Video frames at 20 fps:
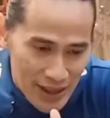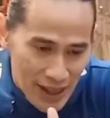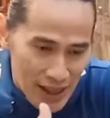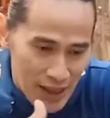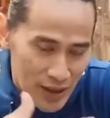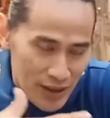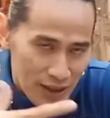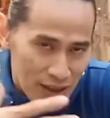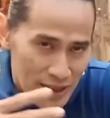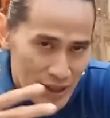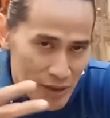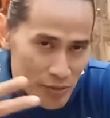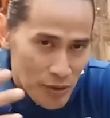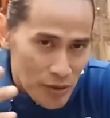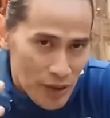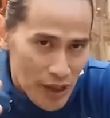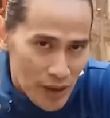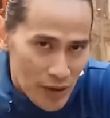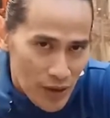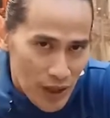kalau kita mau
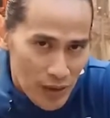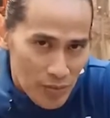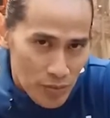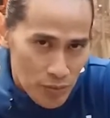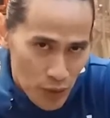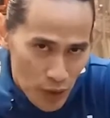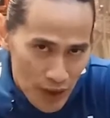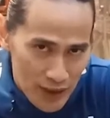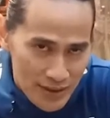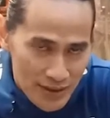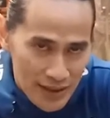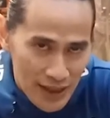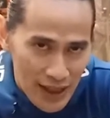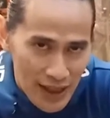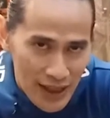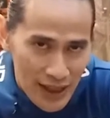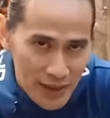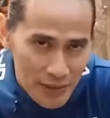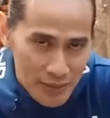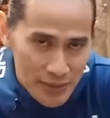melakukan puasa.
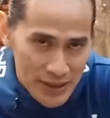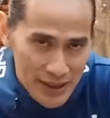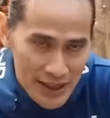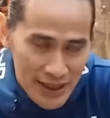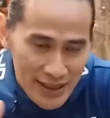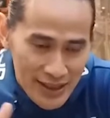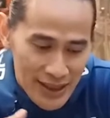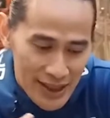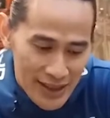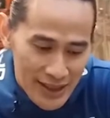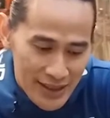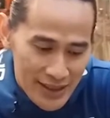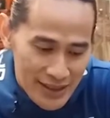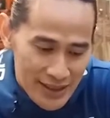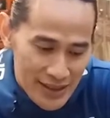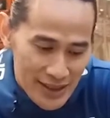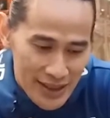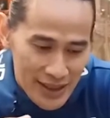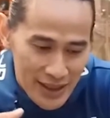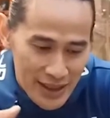Misalnya terakhir
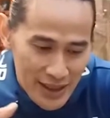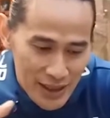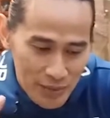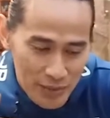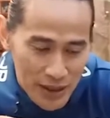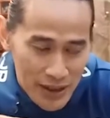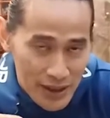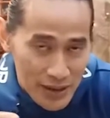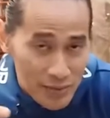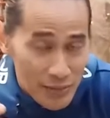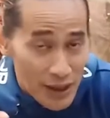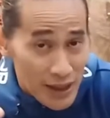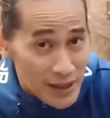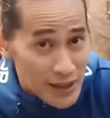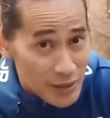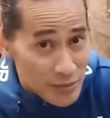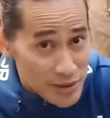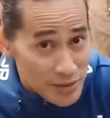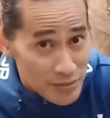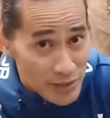saya kemarin makan
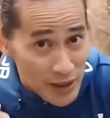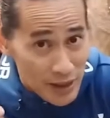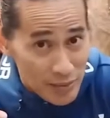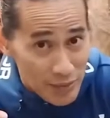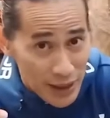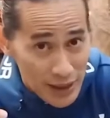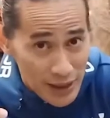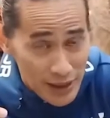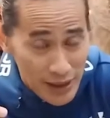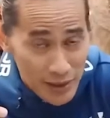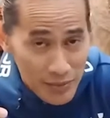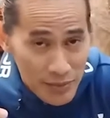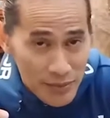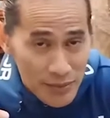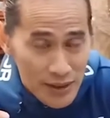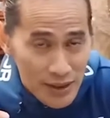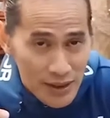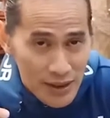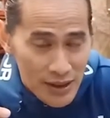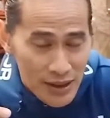jam 9 malam,
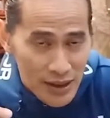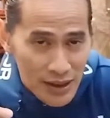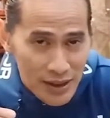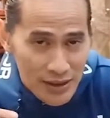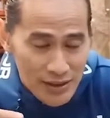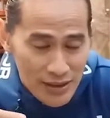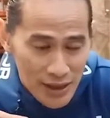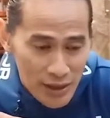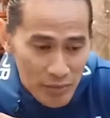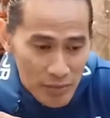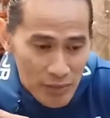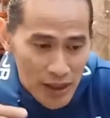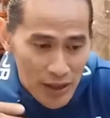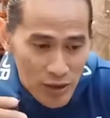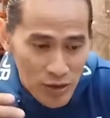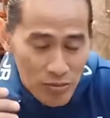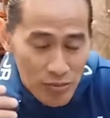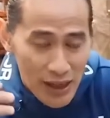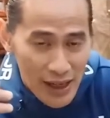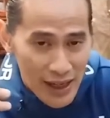saya
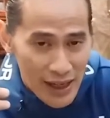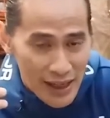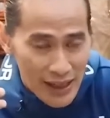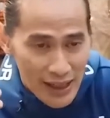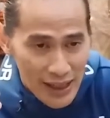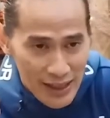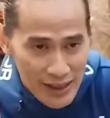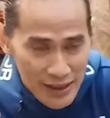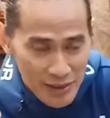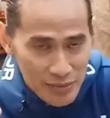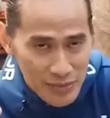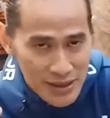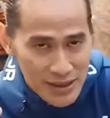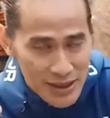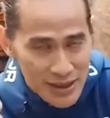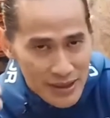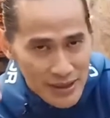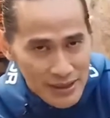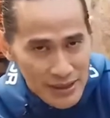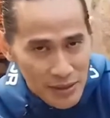baru makan lagi
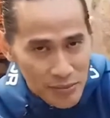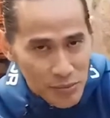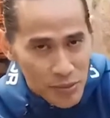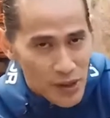misalnya saya